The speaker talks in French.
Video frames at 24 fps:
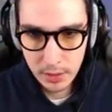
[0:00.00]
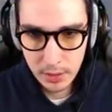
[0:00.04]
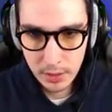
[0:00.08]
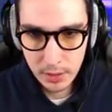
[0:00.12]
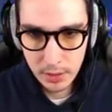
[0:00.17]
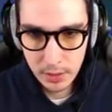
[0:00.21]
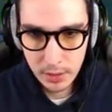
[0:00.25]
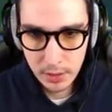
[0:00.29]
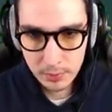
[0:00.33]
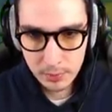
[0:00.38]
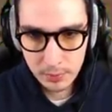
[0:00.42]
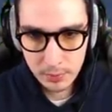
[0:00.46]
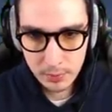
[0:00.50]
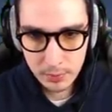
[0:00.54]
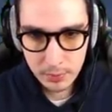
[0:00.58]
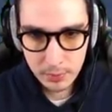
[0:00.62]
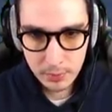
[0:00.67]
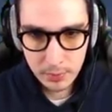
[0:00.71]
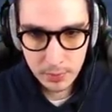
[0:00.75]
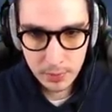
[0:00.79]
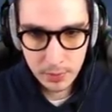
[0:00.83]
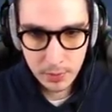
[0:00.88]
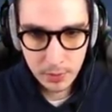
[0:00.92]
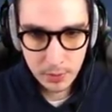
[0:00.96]
Hop.
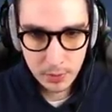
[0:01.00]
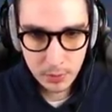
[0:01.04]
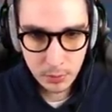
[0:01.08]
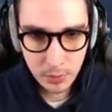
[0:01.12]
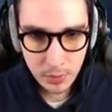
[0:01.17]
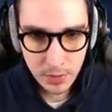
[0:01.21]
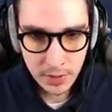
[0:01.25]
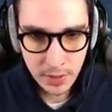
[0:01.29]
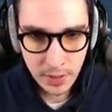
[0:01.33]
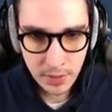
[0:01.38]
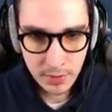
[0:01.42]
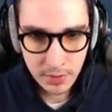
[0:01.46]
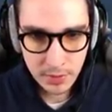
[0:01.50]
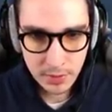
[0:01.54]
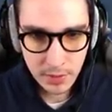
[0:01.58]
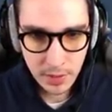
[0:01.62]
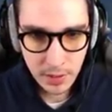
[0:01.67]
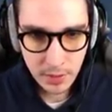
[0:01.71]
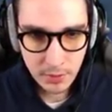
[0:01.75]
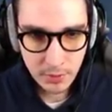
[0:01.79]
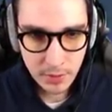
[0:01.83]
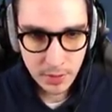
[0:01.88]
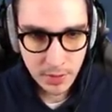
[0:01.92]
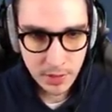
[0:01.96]
On
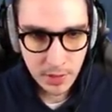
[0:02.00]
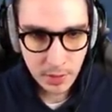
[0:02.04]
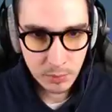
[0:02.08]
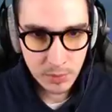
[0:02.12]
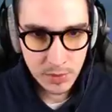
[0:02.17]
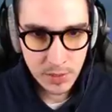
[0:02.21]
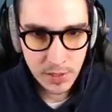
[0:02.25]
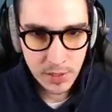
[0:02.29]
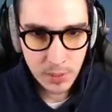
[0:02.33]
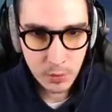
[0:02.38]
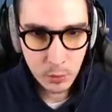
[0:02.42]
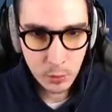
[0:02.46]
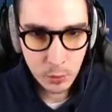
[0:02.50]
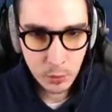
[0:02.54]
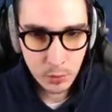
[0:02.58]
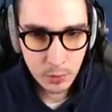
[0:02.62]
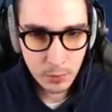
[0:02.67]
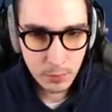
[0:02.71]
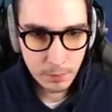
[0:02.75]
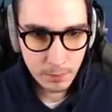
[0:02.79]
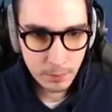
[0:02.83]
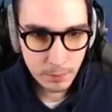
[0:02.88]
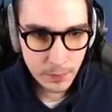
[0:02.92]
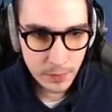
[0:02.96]
casse avec un petit
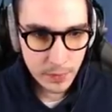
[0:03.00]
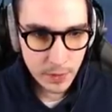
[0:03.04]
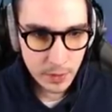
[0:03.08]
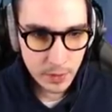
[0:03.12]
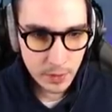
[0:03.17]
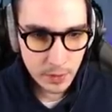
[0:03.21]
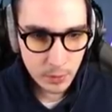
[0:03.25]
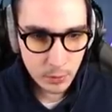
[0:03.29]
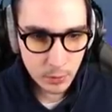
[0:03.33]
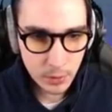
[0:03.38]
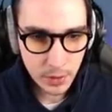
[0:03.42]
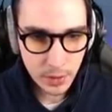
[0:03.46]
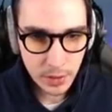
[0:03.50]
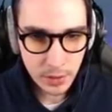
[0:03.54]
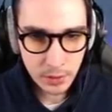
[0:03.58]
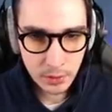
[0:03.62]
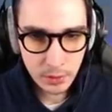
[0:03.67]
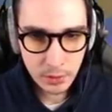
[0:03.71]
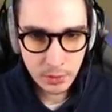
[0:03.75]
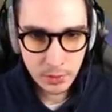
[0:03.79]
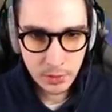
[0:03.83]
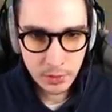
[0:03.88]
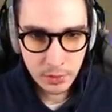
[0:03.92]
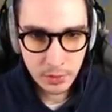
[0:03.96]
E. Et on
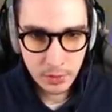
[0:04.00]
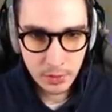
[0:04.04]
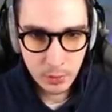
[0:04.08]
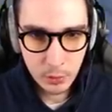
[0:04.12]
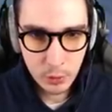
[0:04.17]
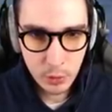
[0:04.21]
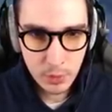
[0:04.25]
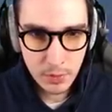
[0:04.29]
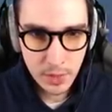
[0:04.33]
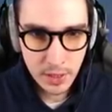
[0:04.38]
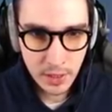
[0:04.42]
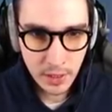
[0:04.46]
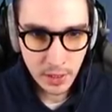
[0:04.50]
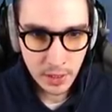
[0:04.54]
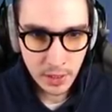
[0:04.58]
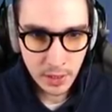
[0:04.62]
récolte le